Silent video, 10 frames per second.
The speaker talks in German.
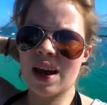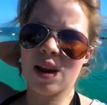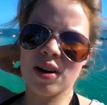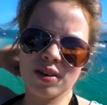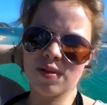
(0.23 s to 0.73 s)

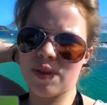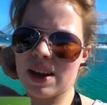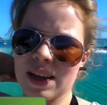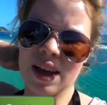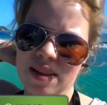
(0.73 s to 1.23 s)
Hey Leute, wir
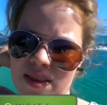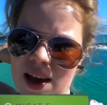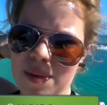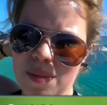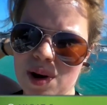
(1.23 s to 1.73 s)
werden jetzt
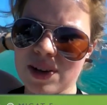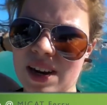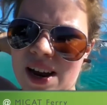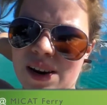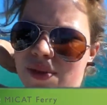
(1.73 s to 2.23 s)
äh, Morton Island